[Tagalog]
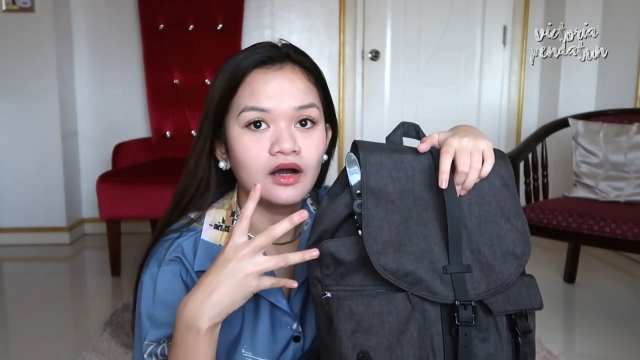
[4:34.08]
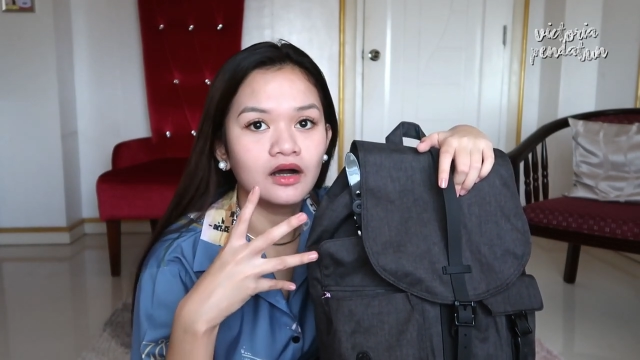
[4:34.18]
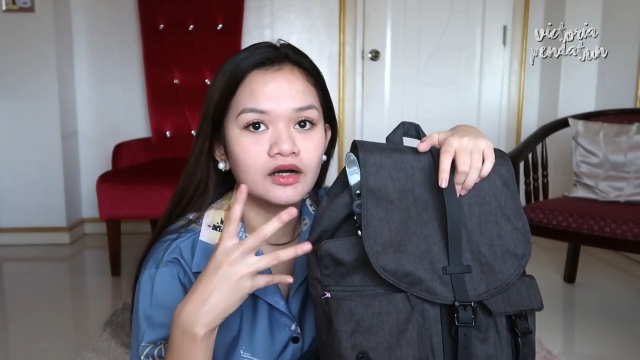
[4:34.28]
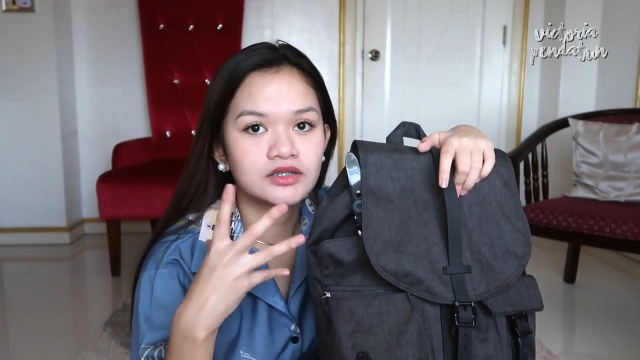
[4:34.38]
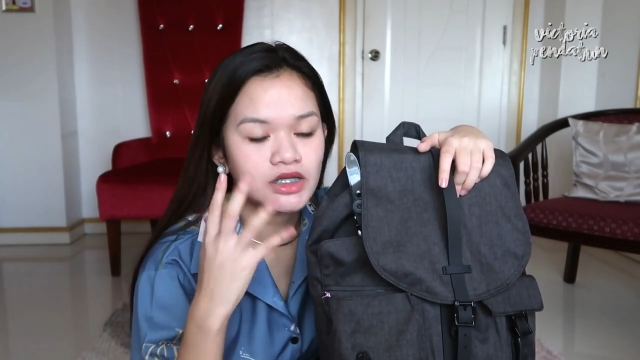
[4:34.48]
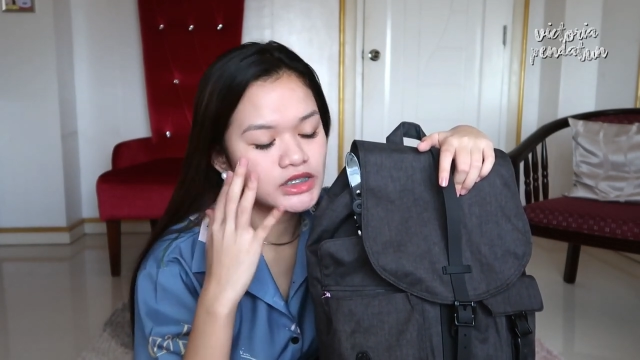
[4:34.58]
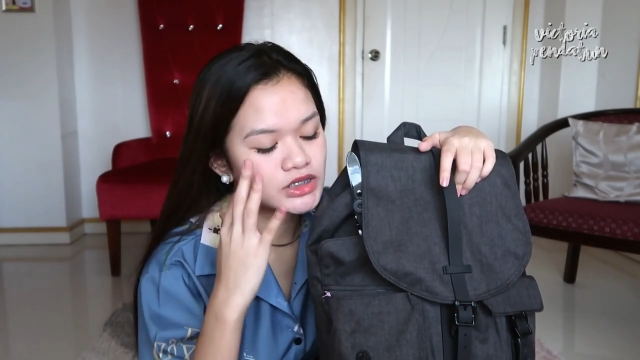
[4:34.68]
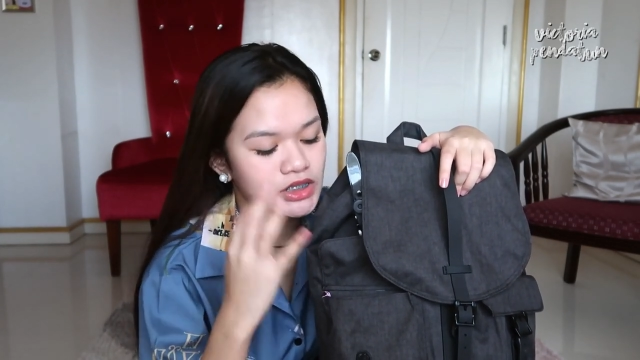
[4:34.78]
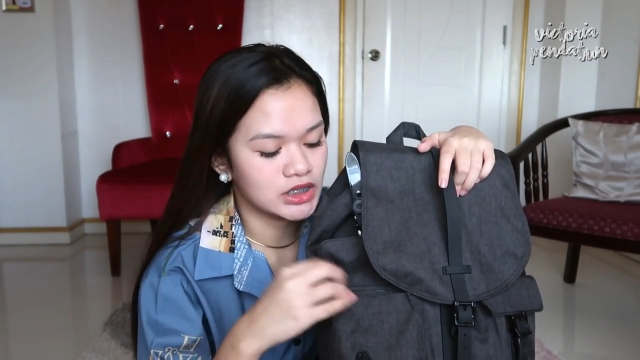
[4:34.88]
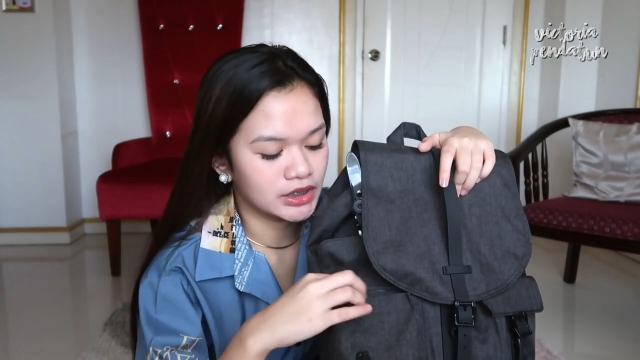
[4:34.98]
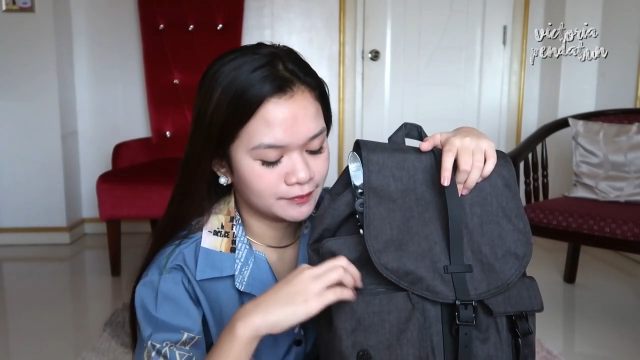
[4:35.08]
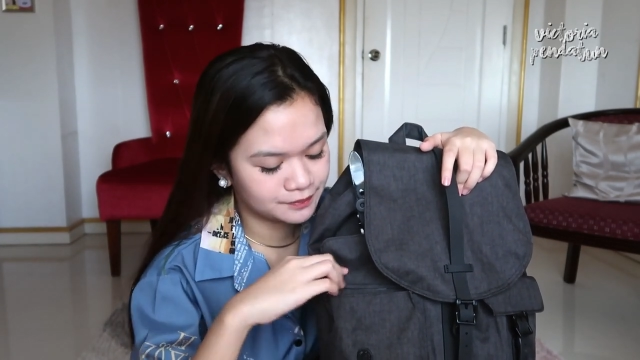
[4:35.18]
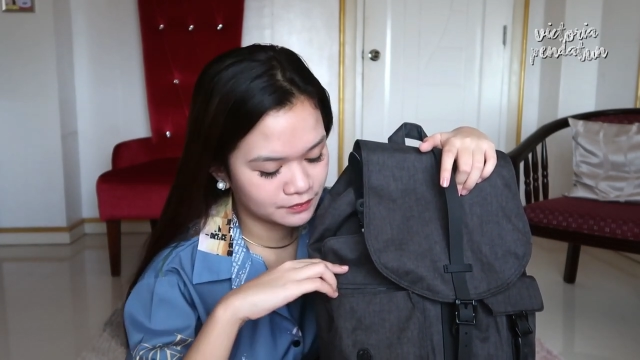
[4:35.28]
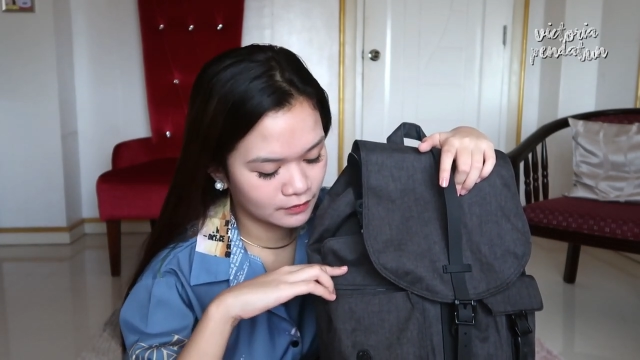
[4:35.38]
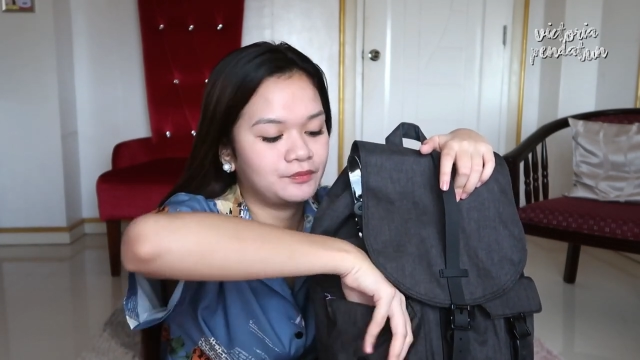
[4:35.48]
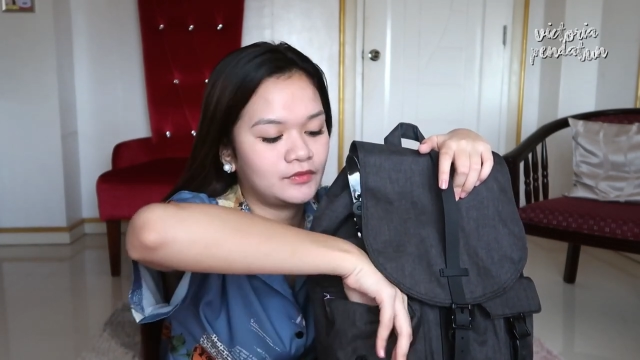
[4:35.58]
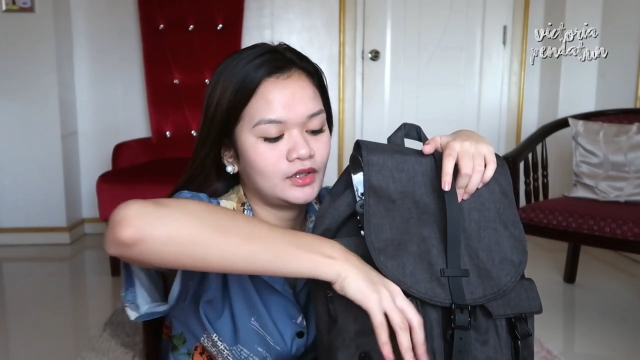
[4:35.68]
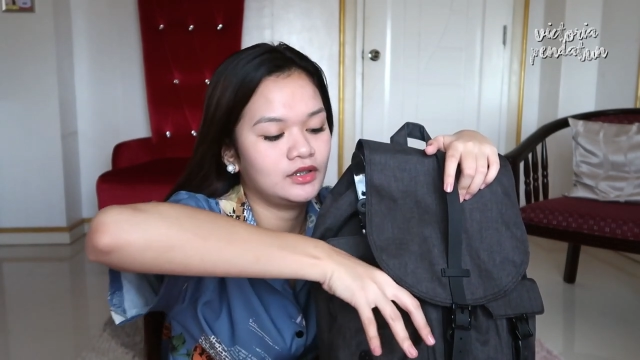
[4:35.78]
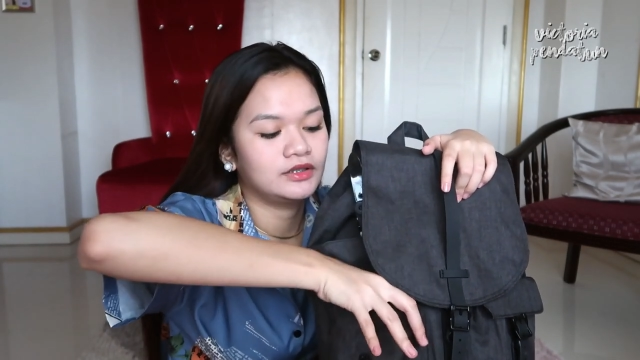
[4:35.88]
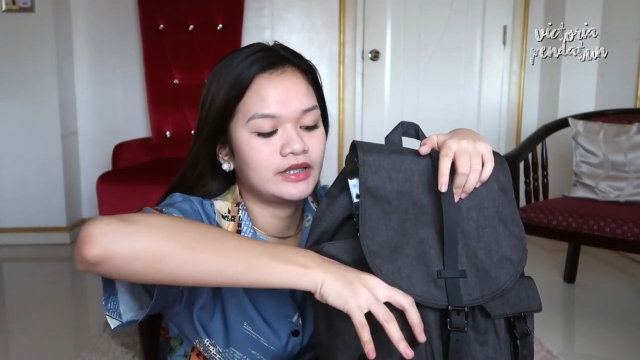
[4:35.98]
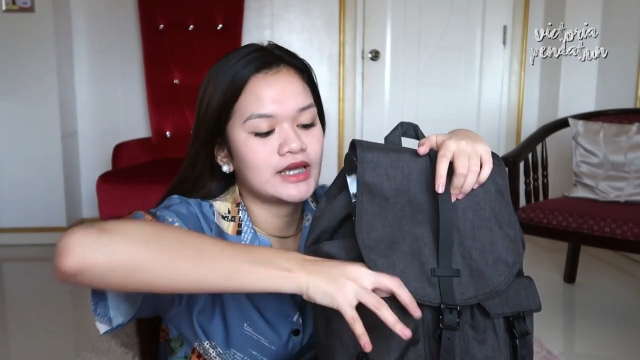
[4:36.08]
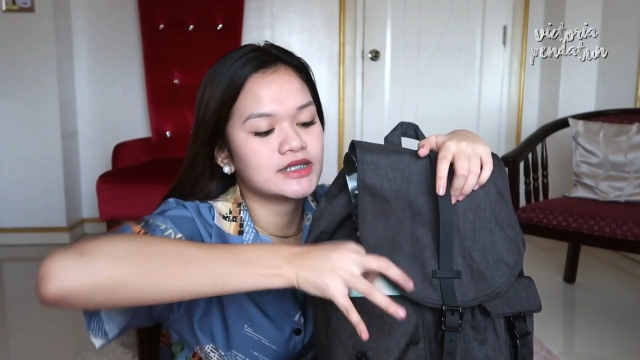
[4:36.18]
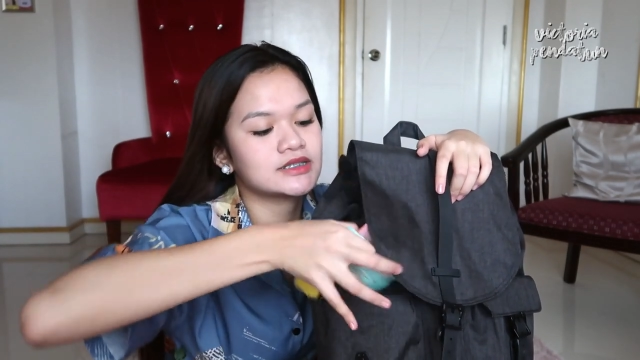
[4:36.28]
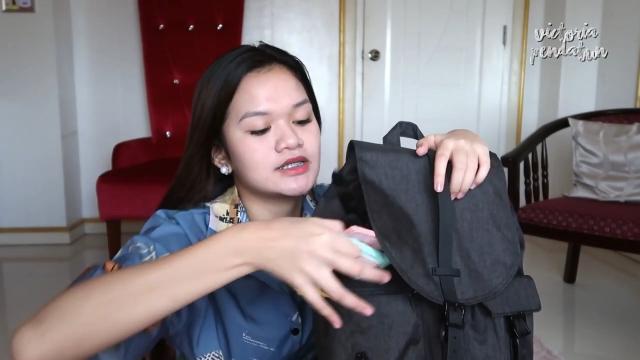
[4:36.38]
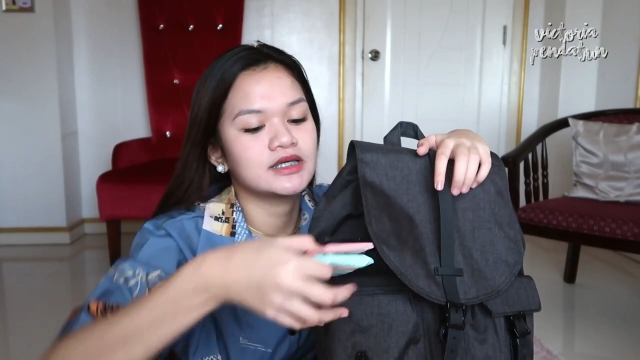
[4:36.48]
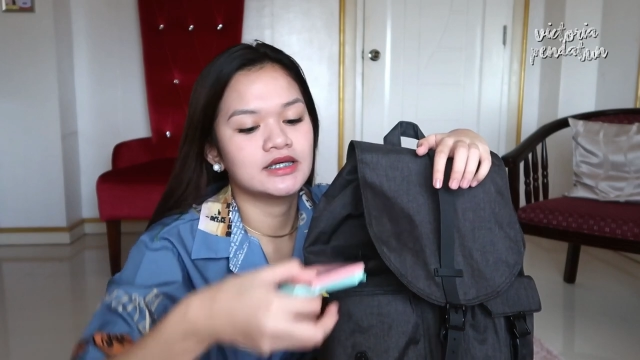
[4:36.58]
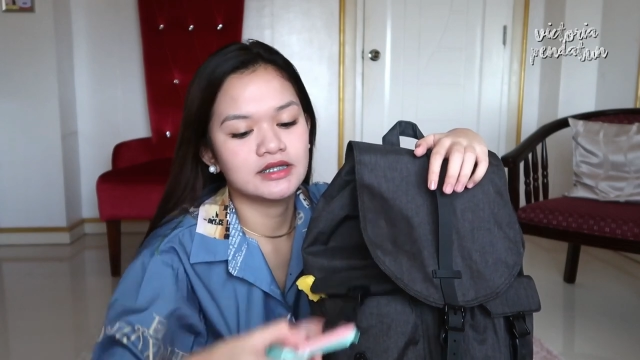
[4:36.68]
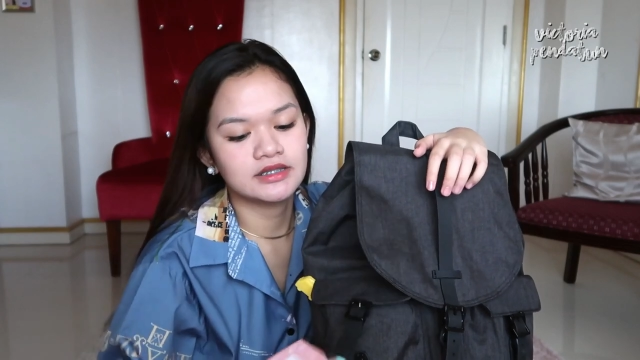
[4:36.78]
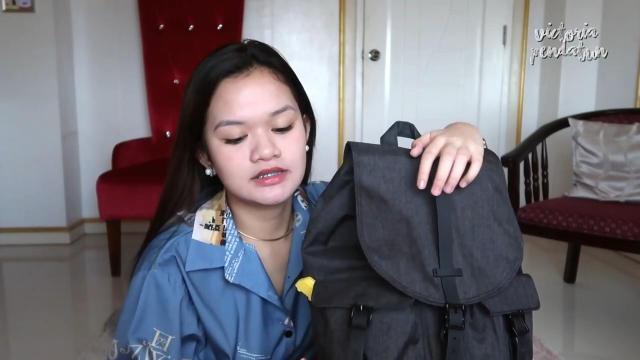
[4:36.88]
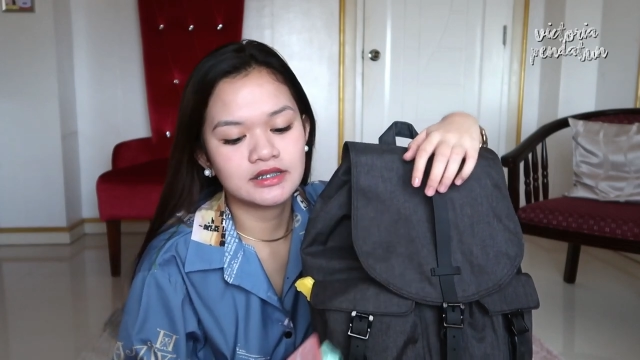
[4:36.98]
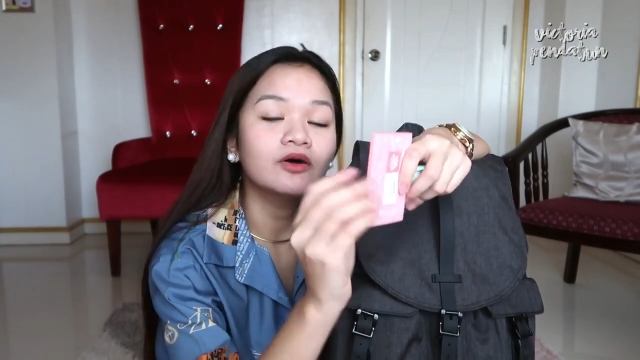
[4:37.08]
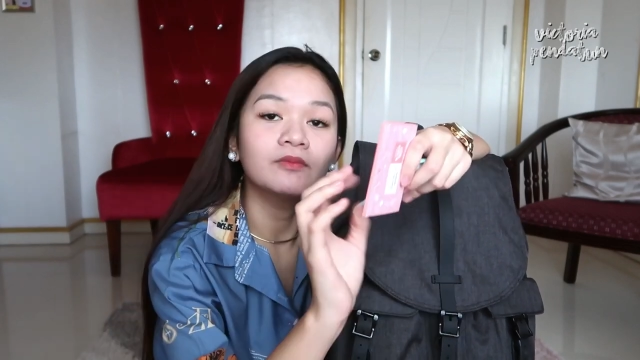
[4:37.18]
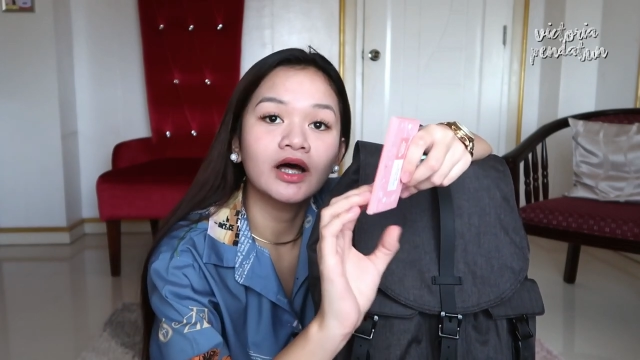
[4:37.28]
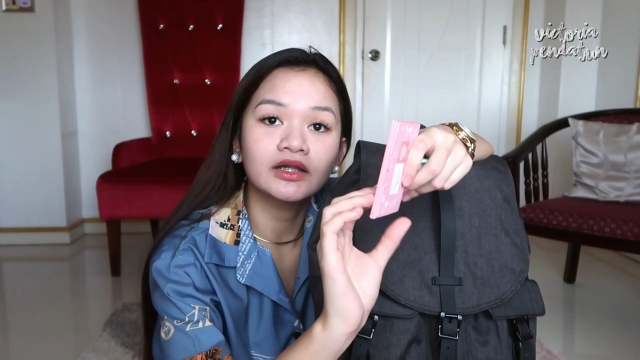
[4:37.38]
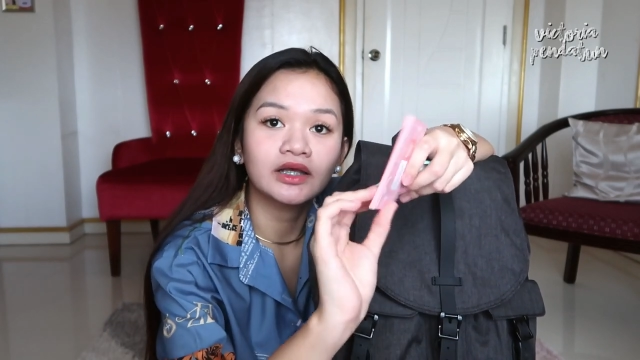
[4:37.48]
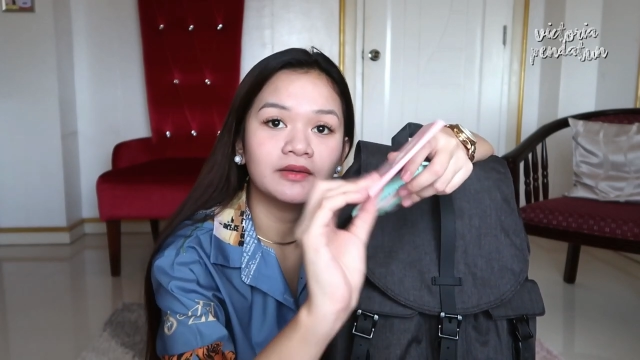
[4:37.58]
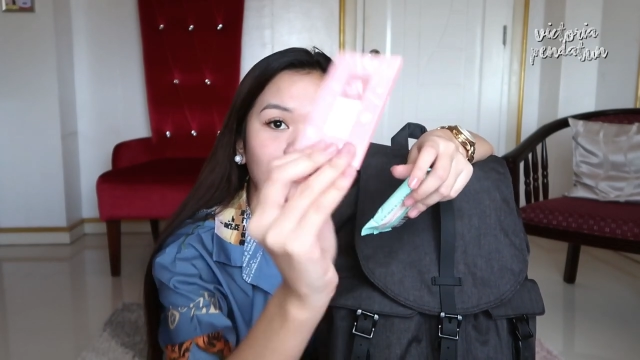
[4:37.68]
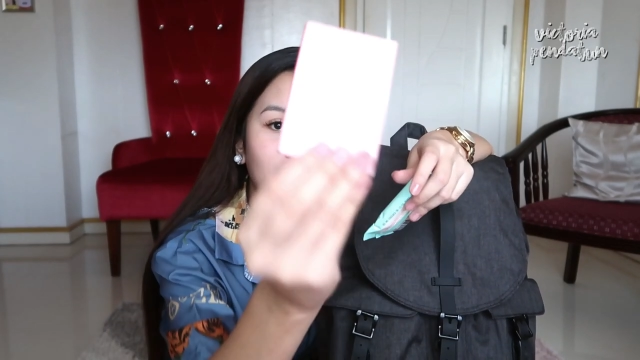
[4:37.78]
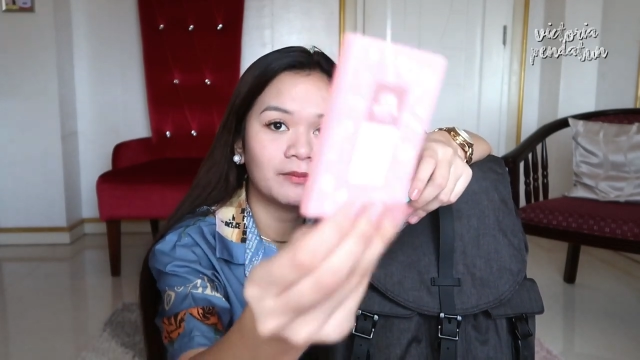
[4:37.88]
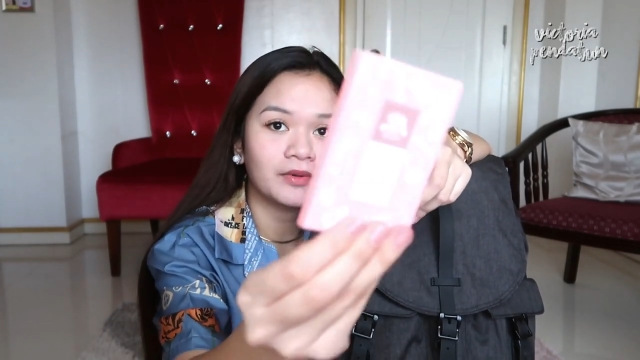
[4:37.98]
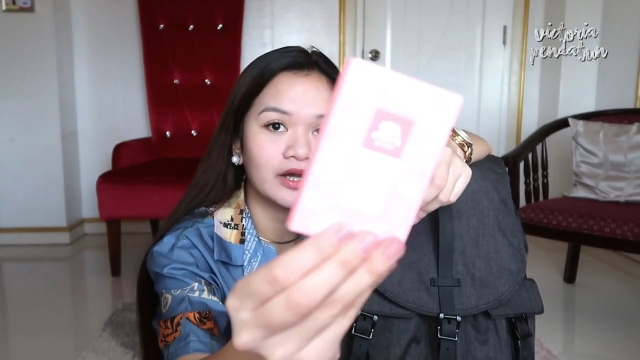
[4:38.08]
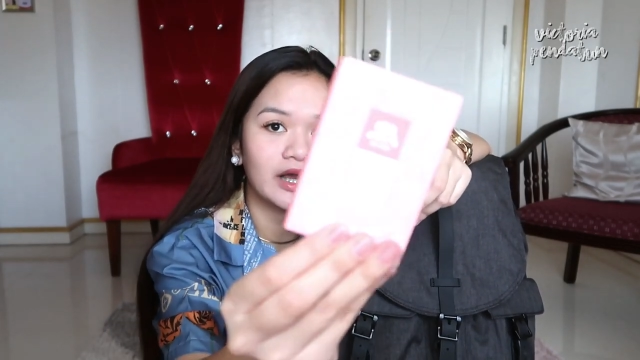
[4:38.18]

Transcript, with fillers: uh, sunscreen. Next is the blotting paper.